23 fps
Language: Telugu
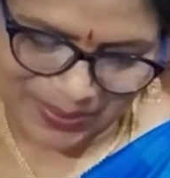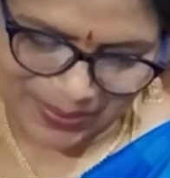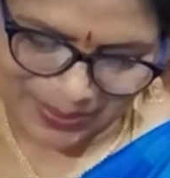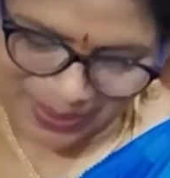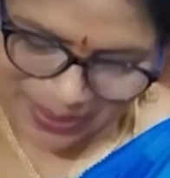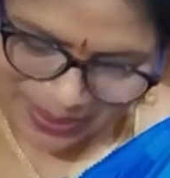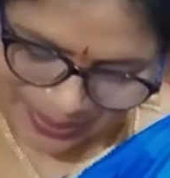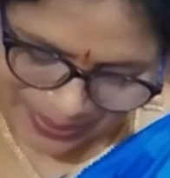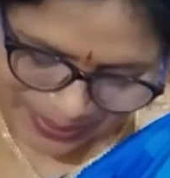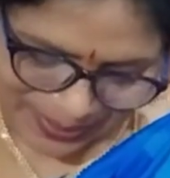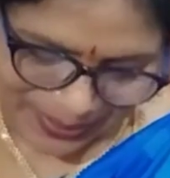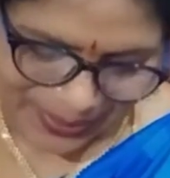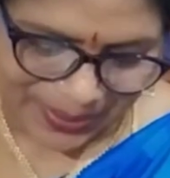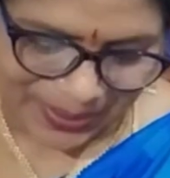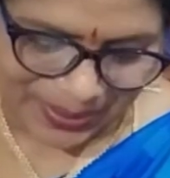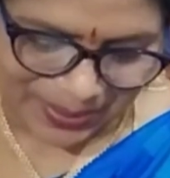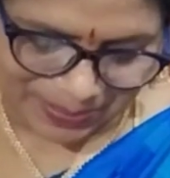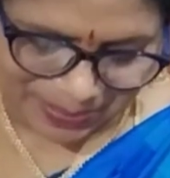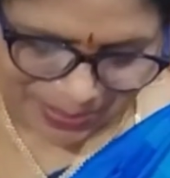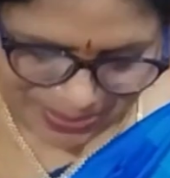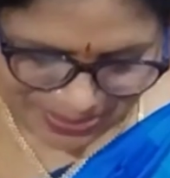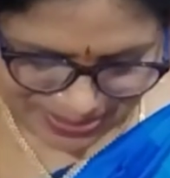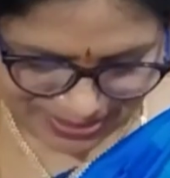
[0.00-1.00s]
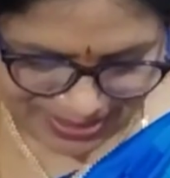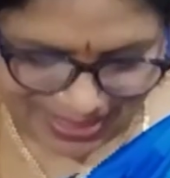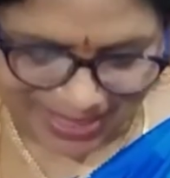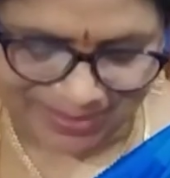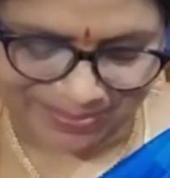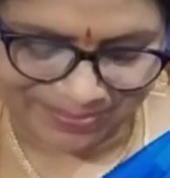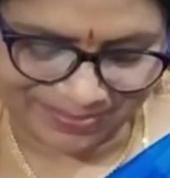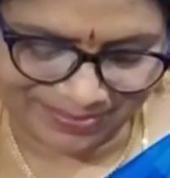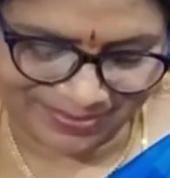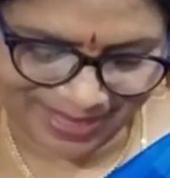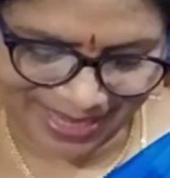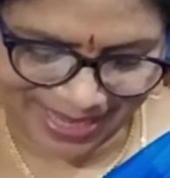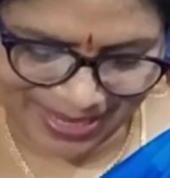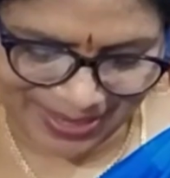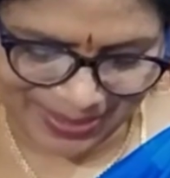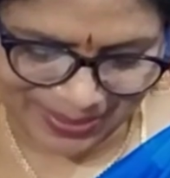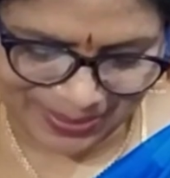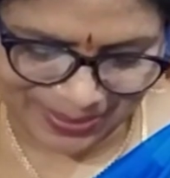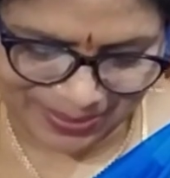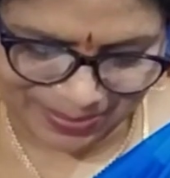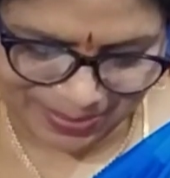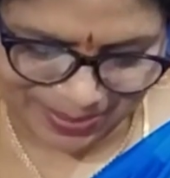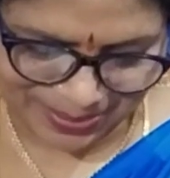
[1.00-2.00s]
ఒక్కో ముత్యం
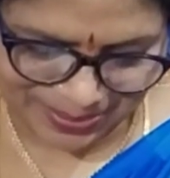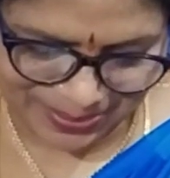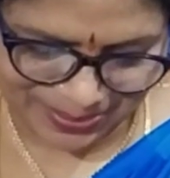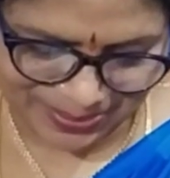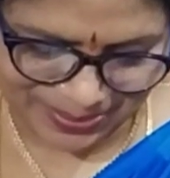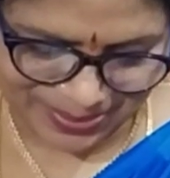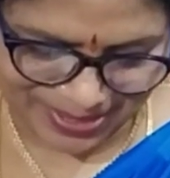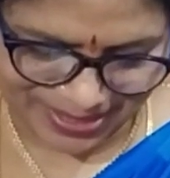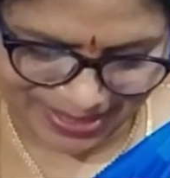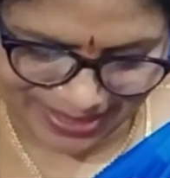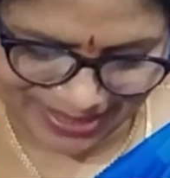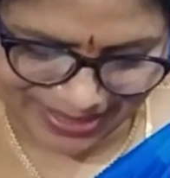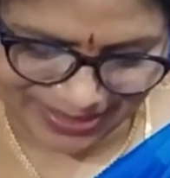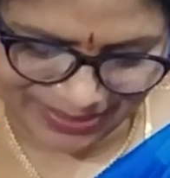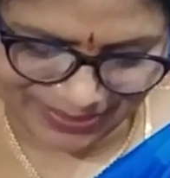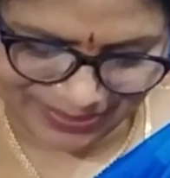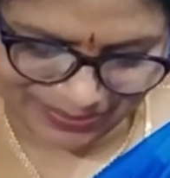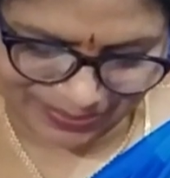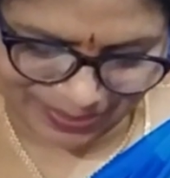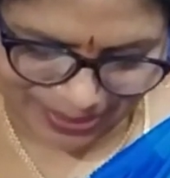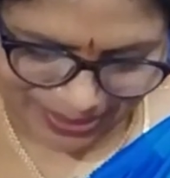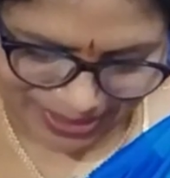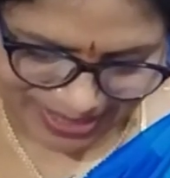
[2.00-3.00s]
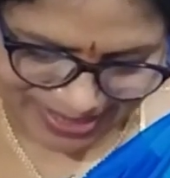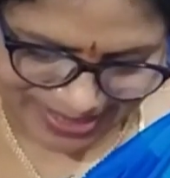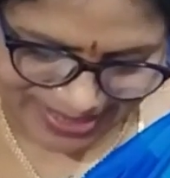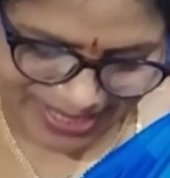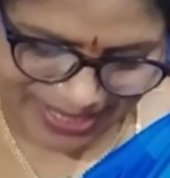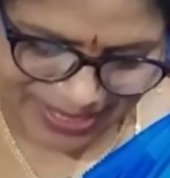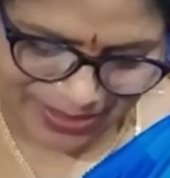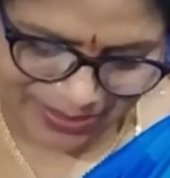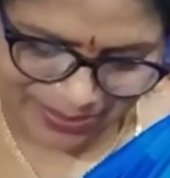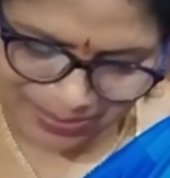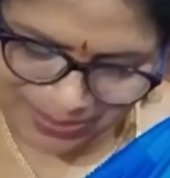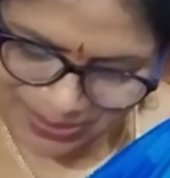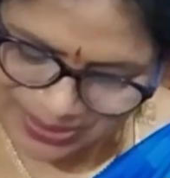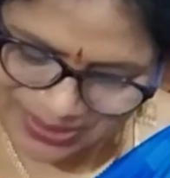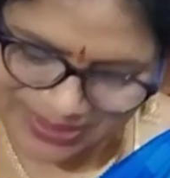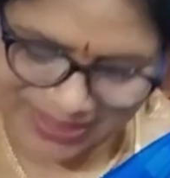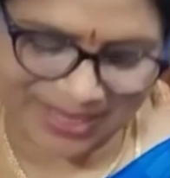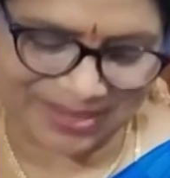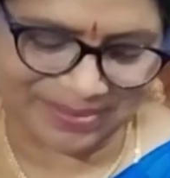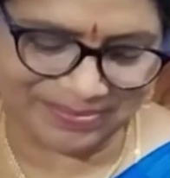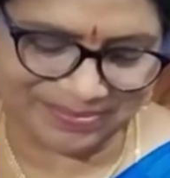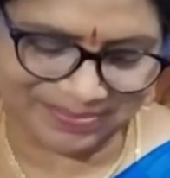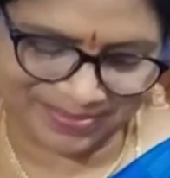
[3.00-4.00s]
నేను ముకుంటి ఒక్కసారి
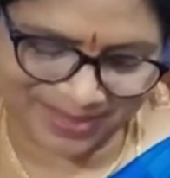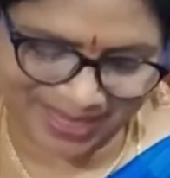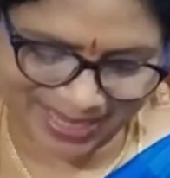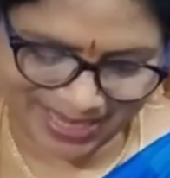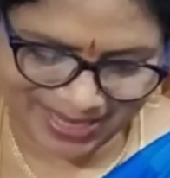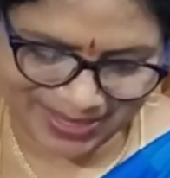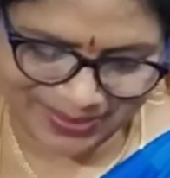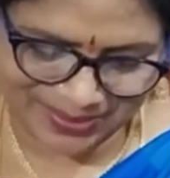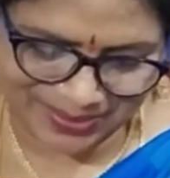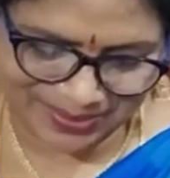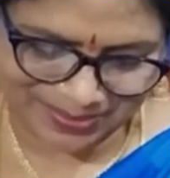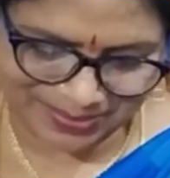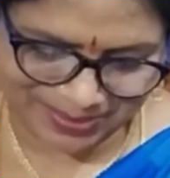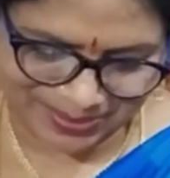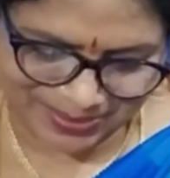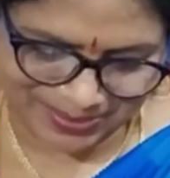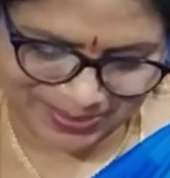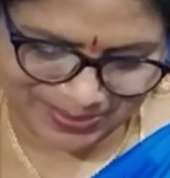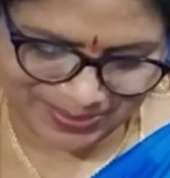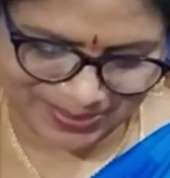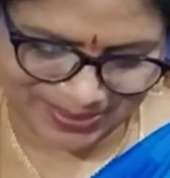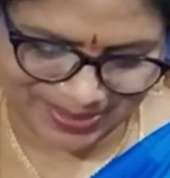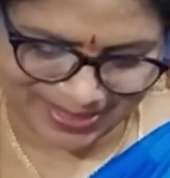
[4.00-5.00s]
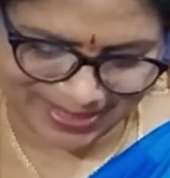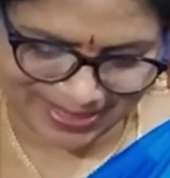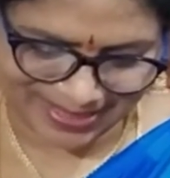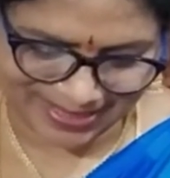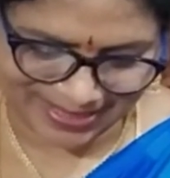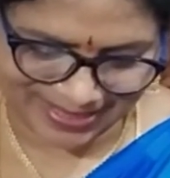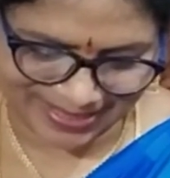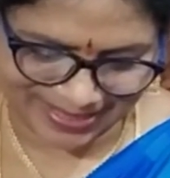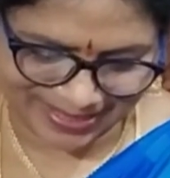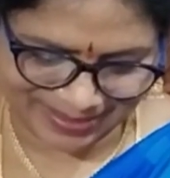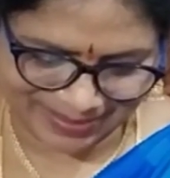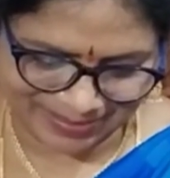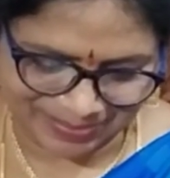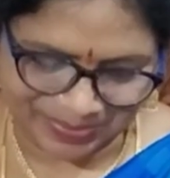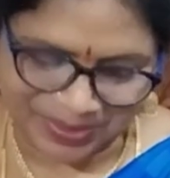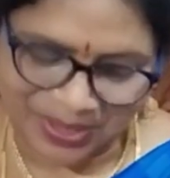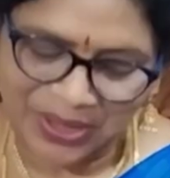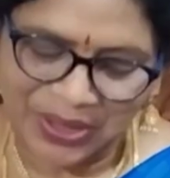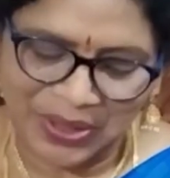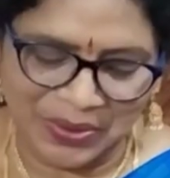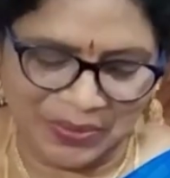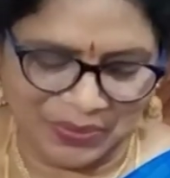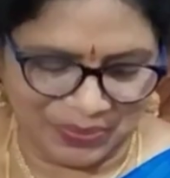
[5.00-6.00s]
ముత్యం నేను ముకుంటి
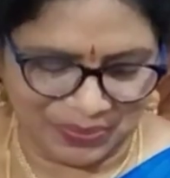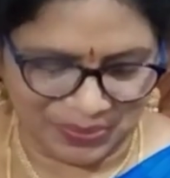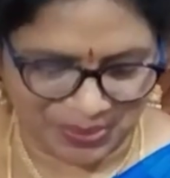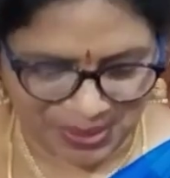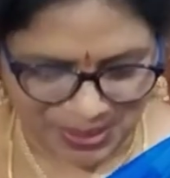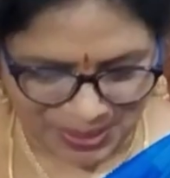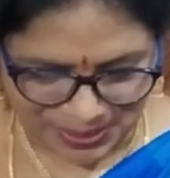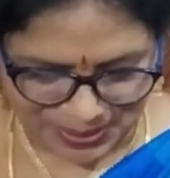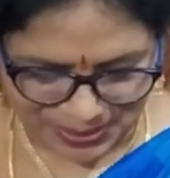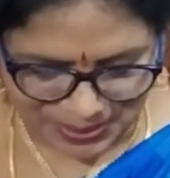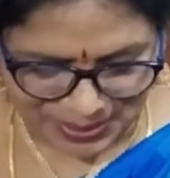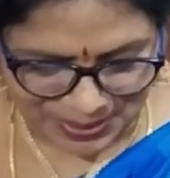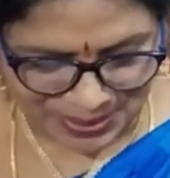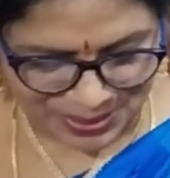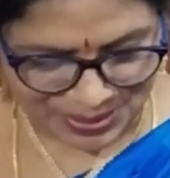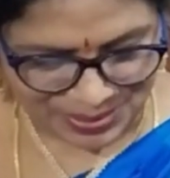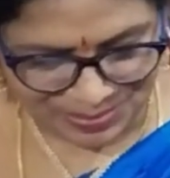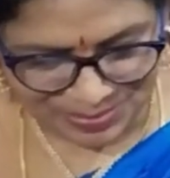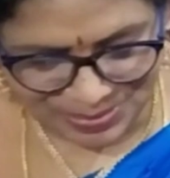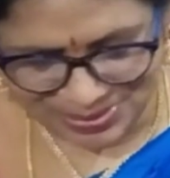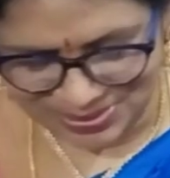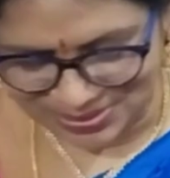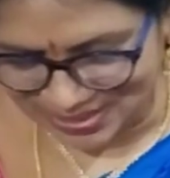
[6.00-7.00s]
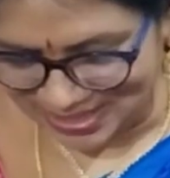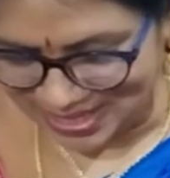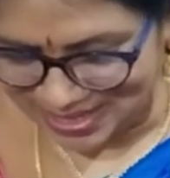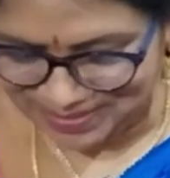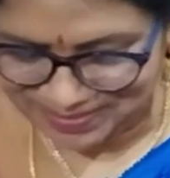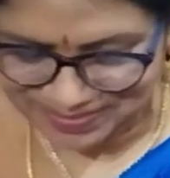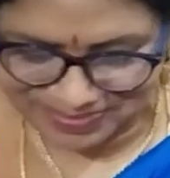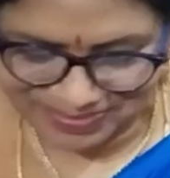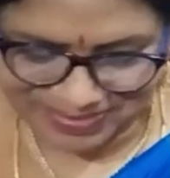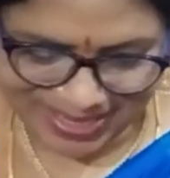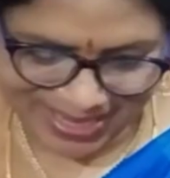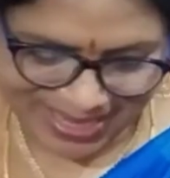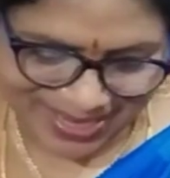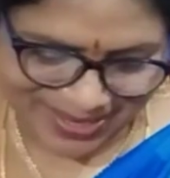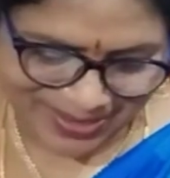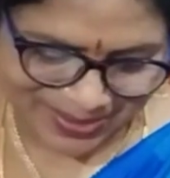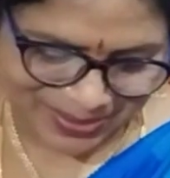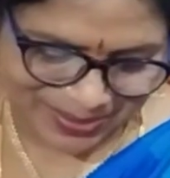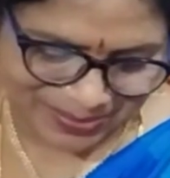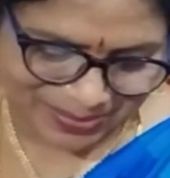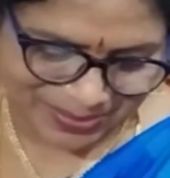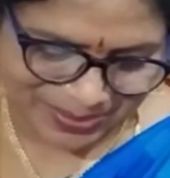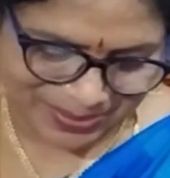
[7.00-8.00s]
ఒక్కో ముత్యం
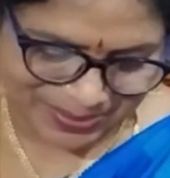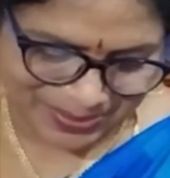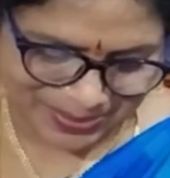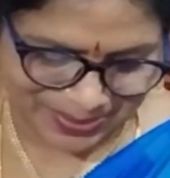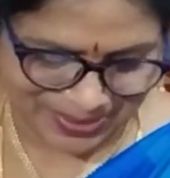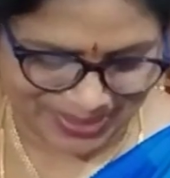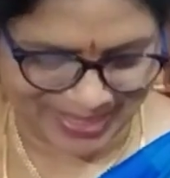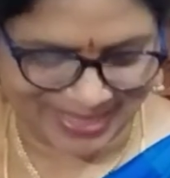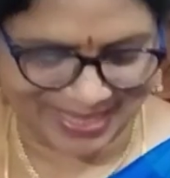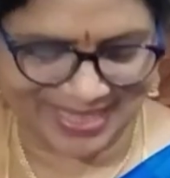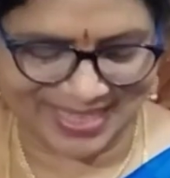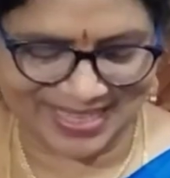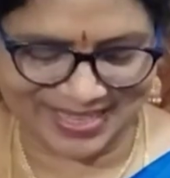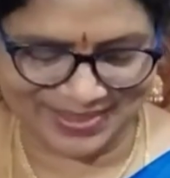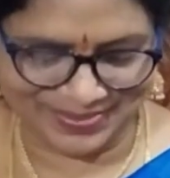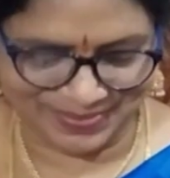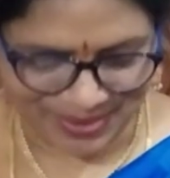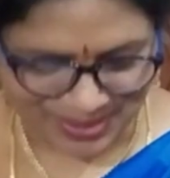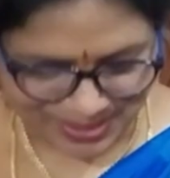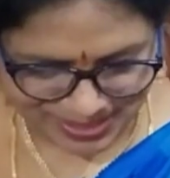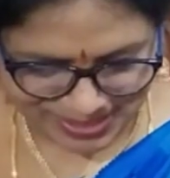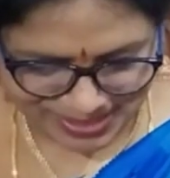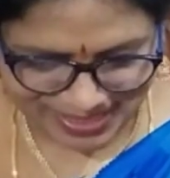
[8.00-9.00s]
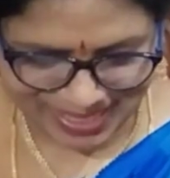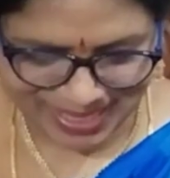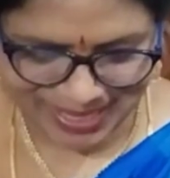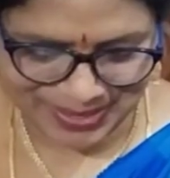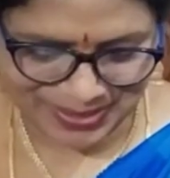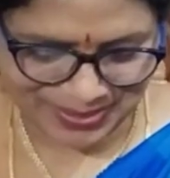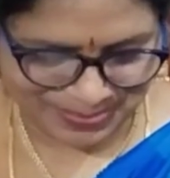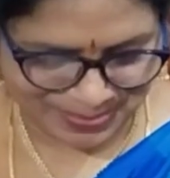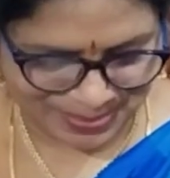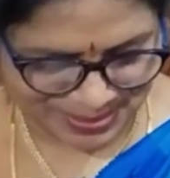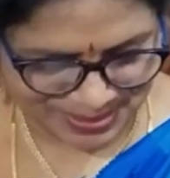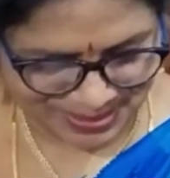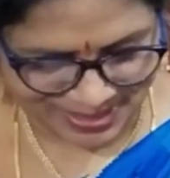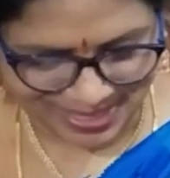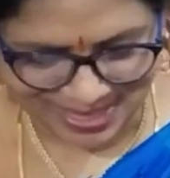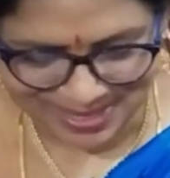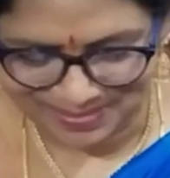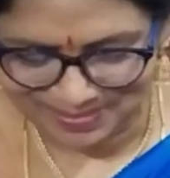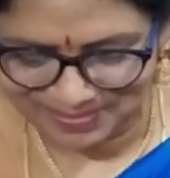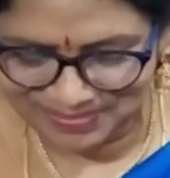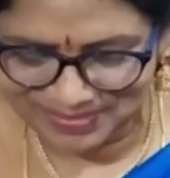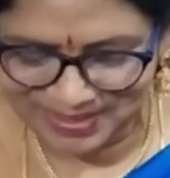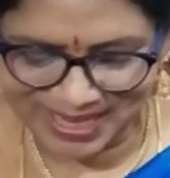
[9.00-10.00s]
నేను ముకుంటి ఒక్కసారి
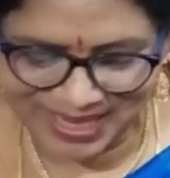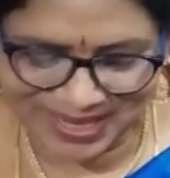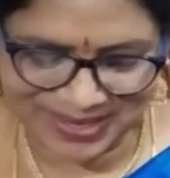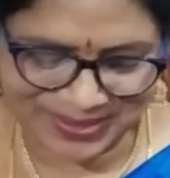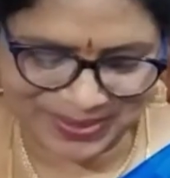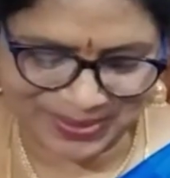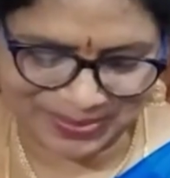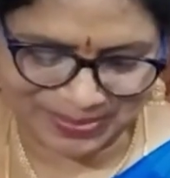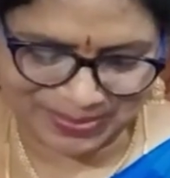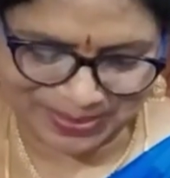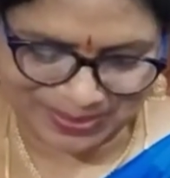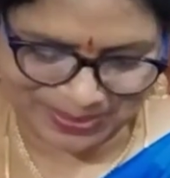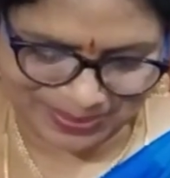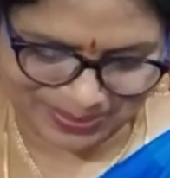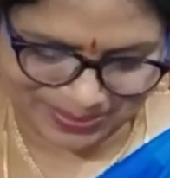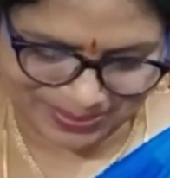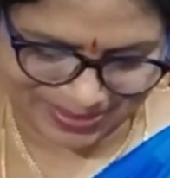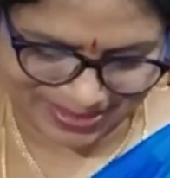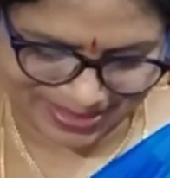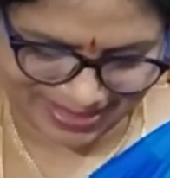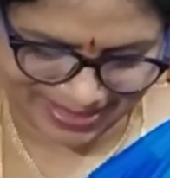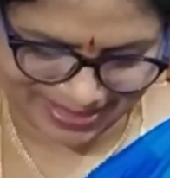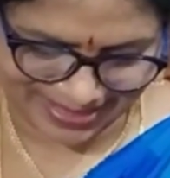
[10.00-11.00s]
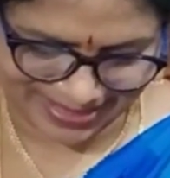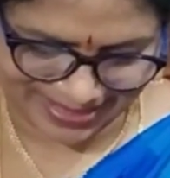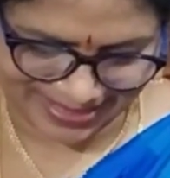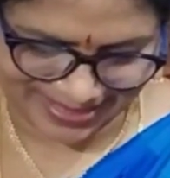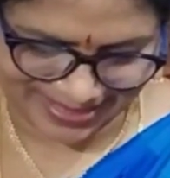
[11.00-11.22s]
ముత్యం నేను ముకుంటి